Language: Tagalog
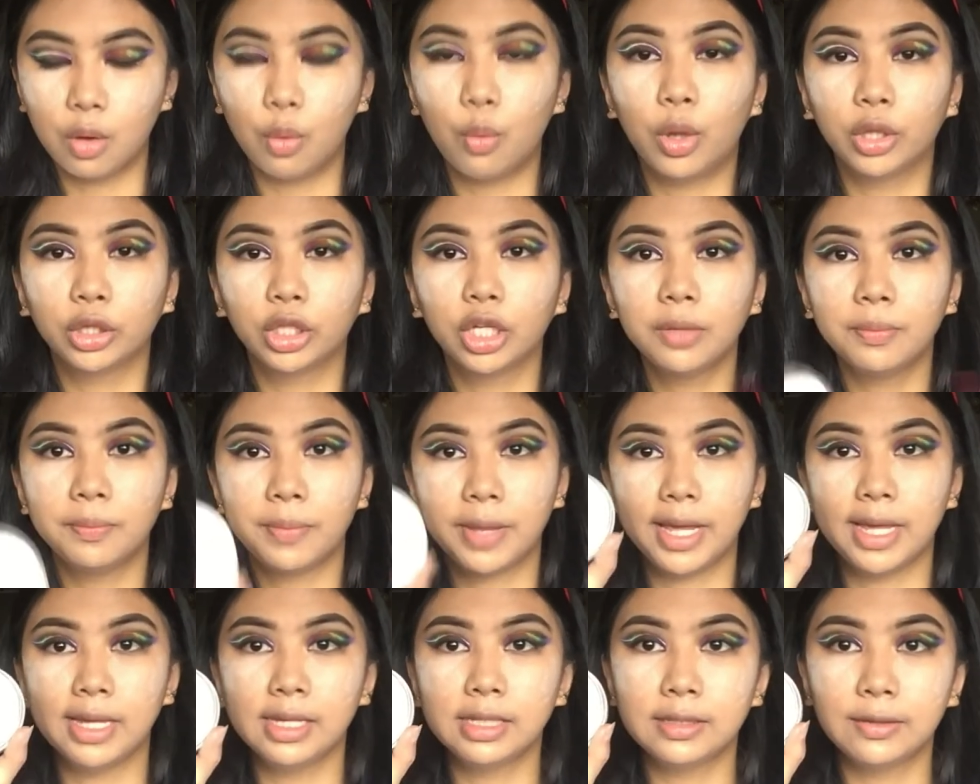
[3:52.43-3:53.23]

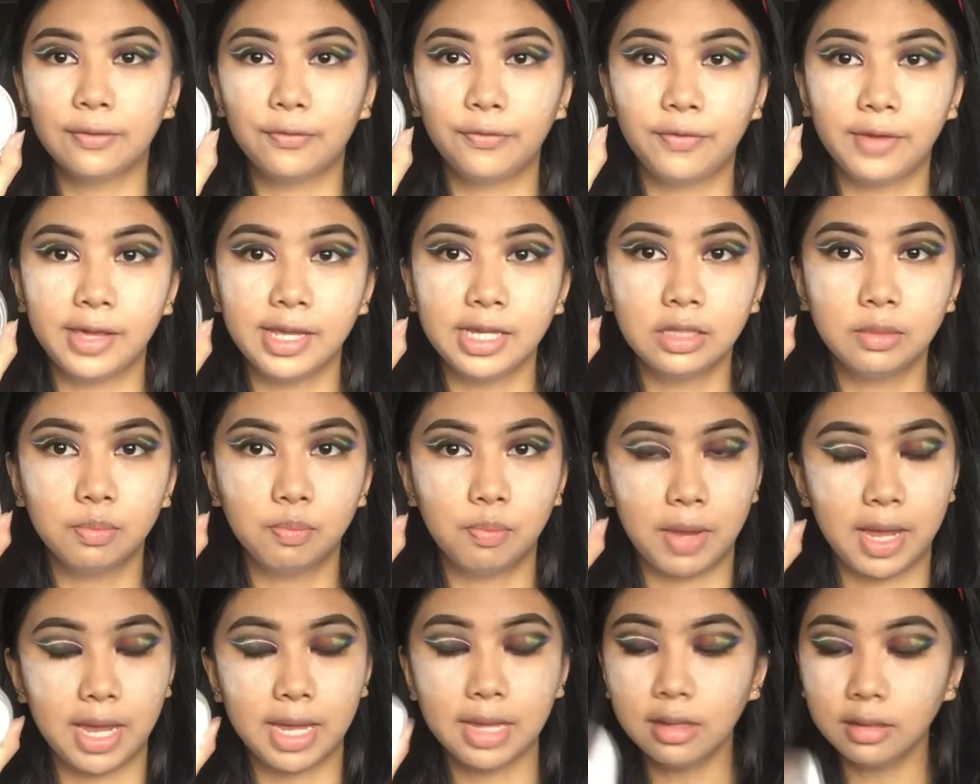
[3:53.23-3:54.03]
water-based face
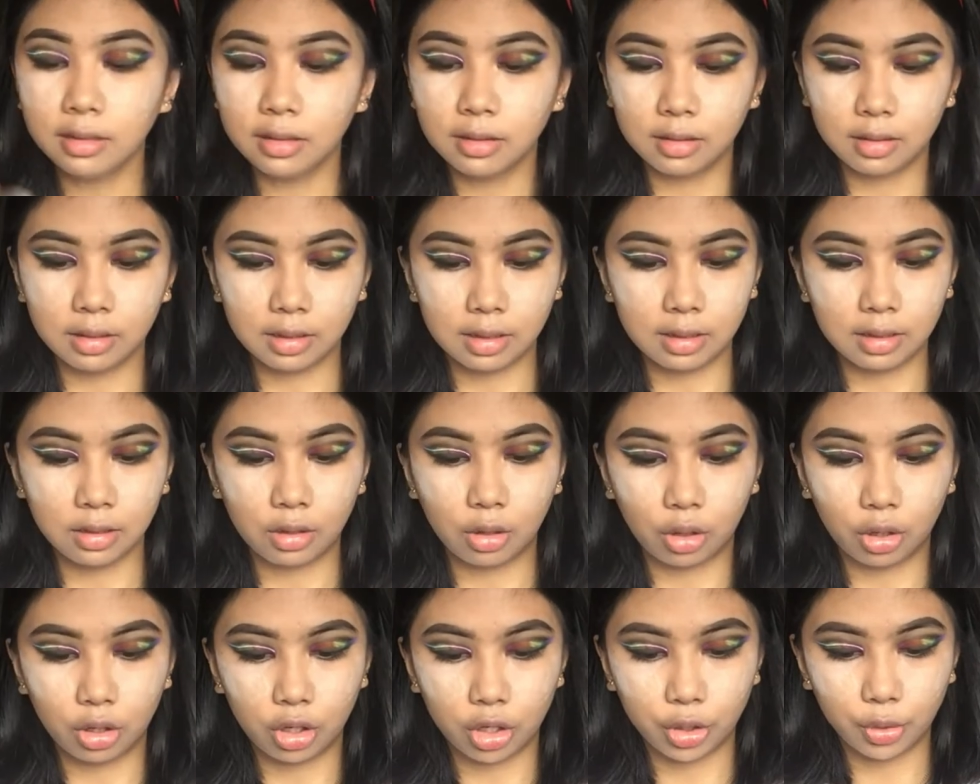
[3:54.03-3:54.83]
paint in
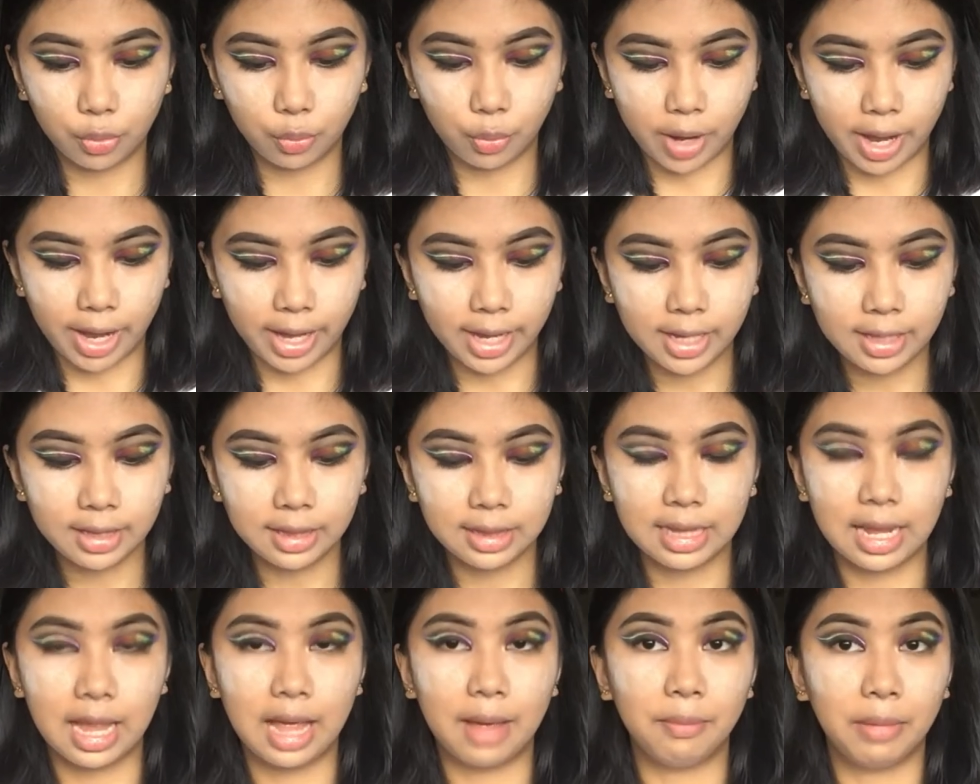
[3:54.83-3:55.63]
color white
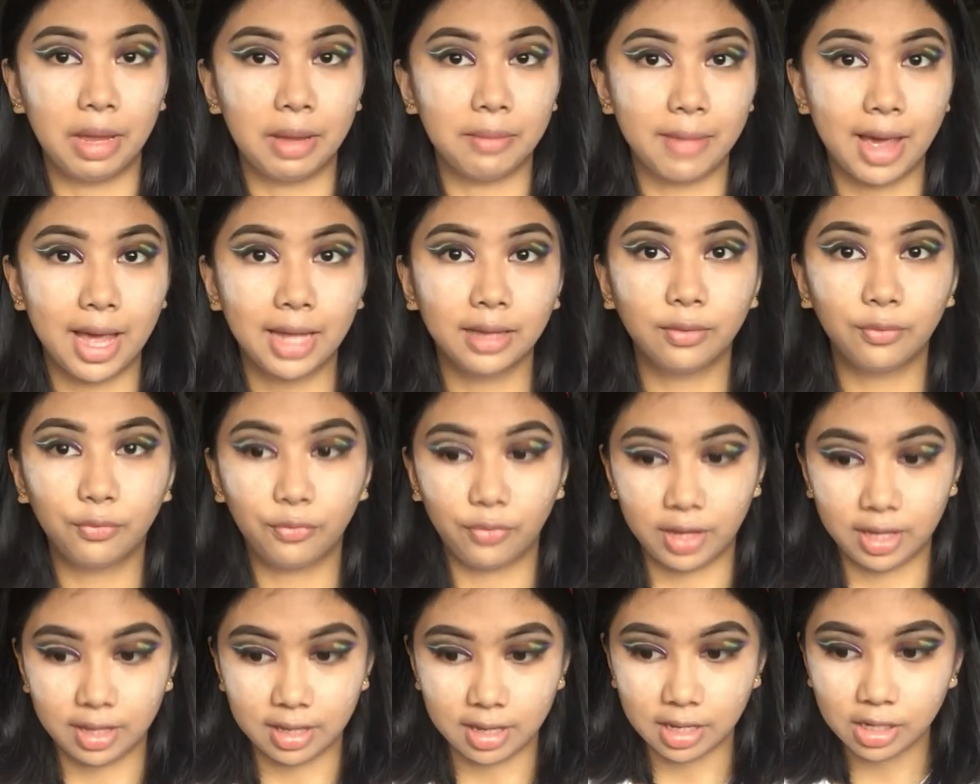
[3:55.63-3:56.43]
na may matte
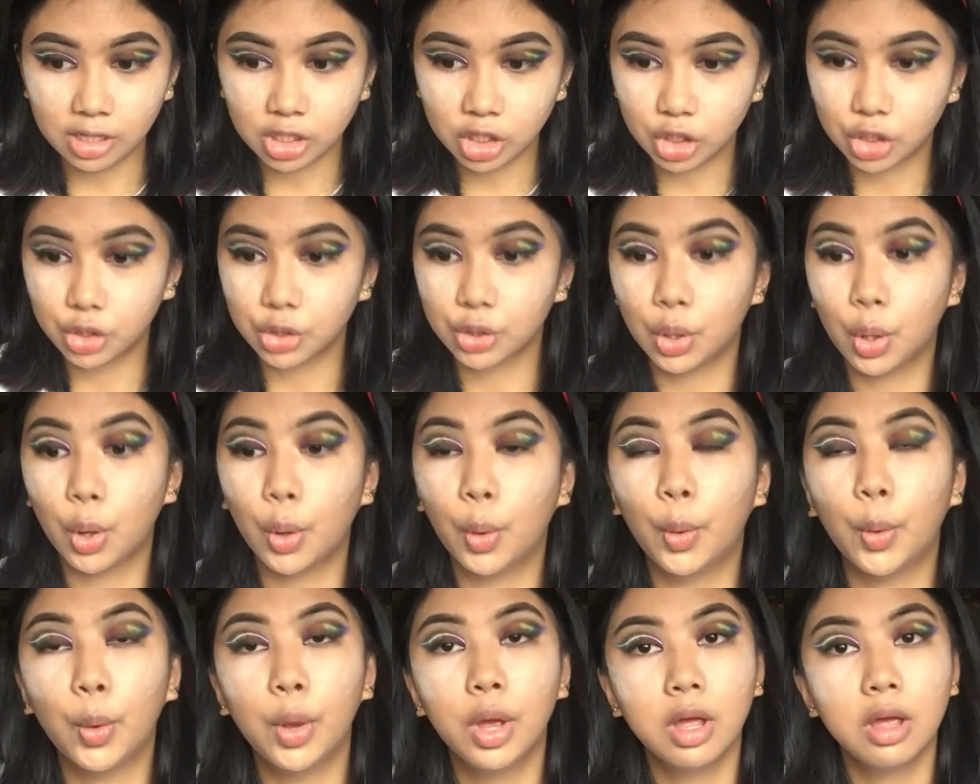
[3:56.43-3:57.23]
finish. So,
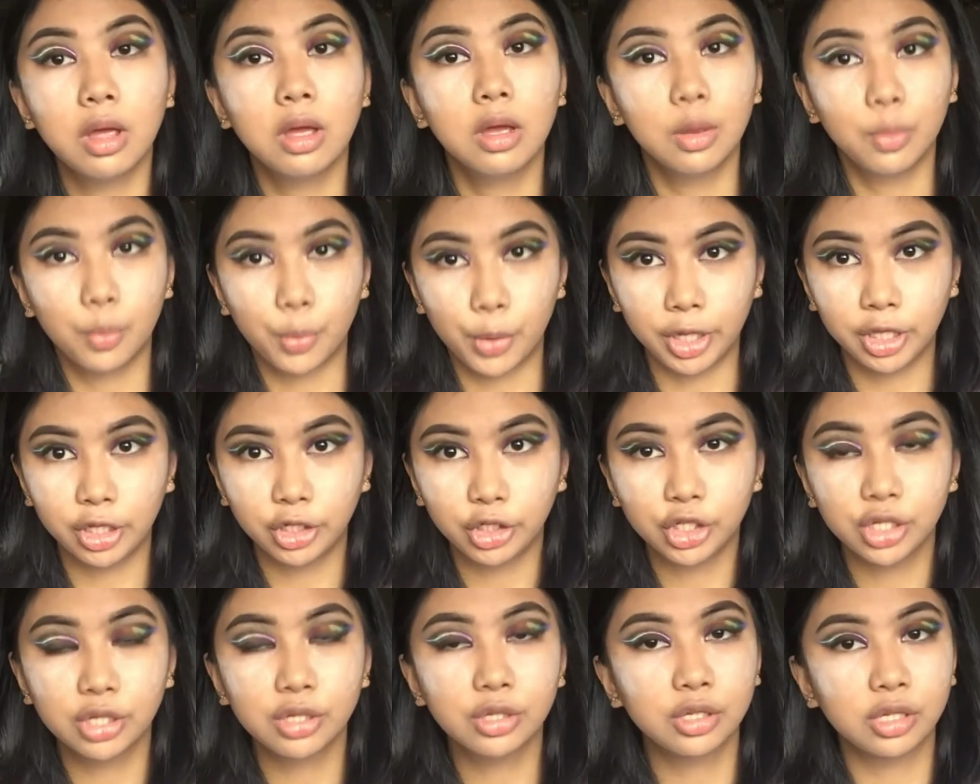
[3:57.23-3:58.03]
pwede
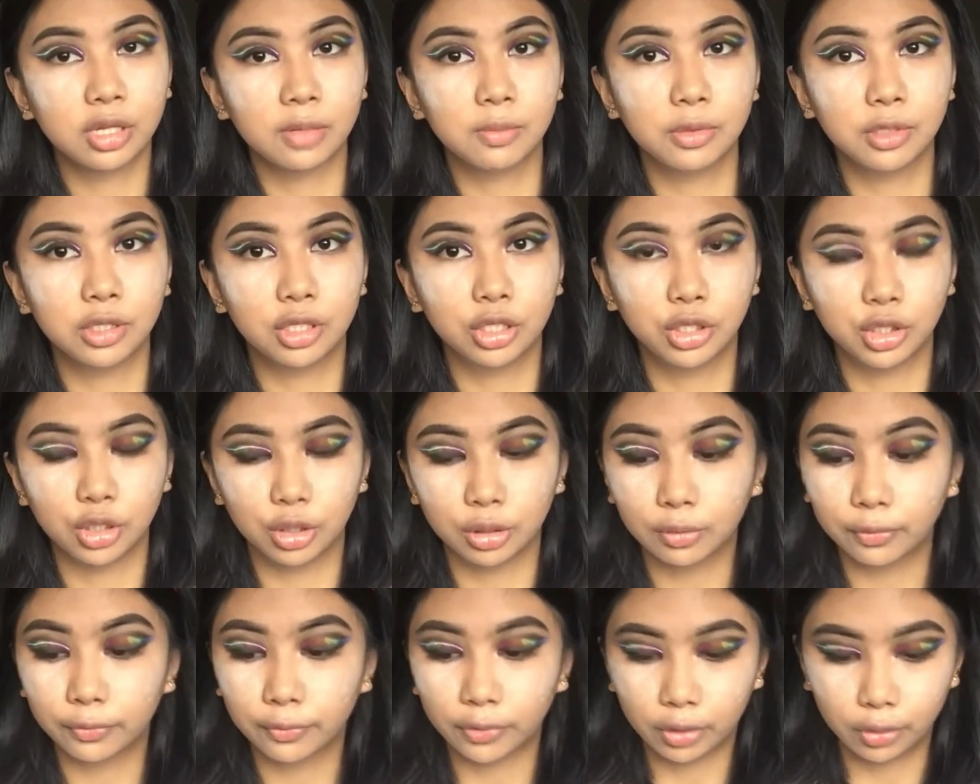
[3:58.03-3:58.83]
siyang
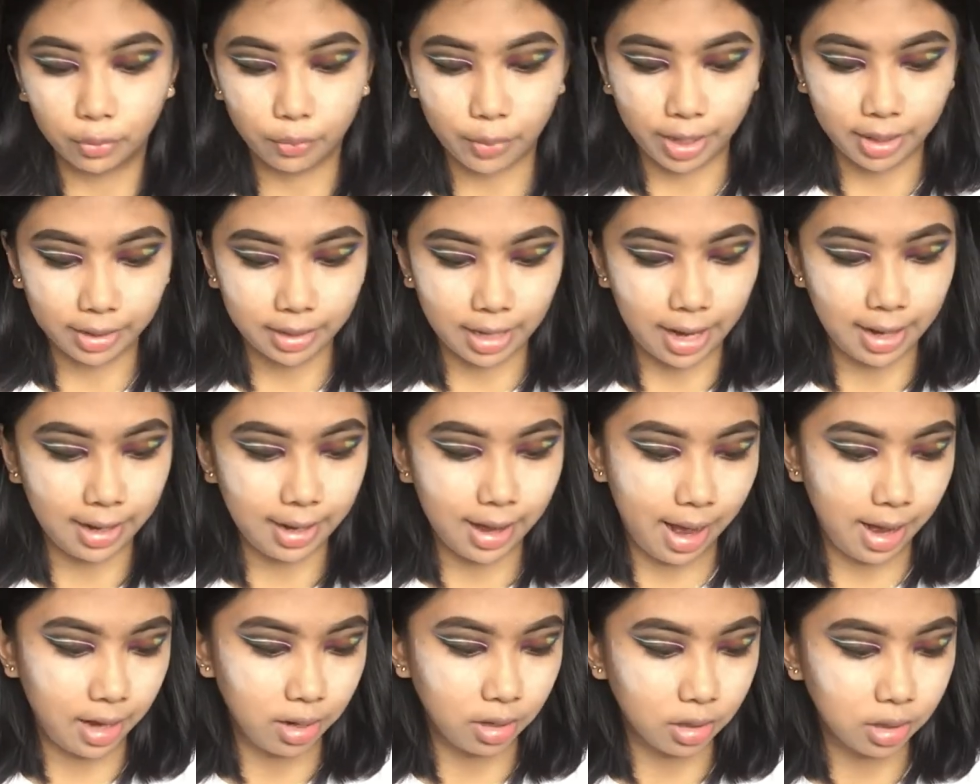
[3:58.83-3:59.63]
substitute for white
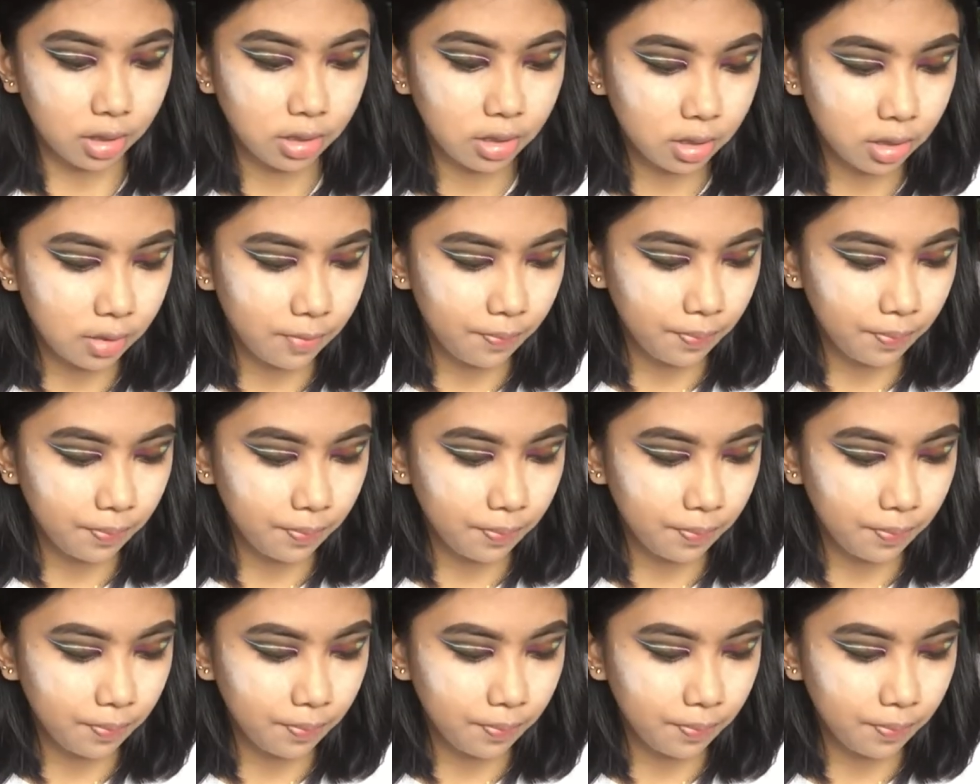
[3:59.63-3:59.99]
eyeliners.